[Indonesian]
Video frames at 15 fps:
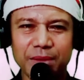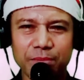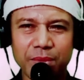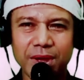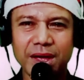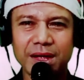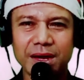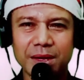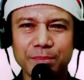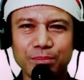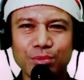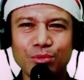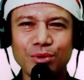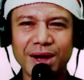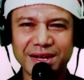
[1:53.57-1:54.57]

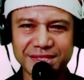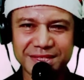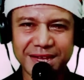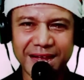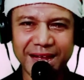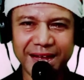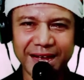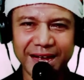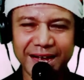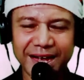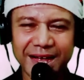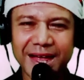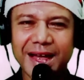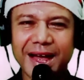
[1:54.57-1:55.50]
berpuasa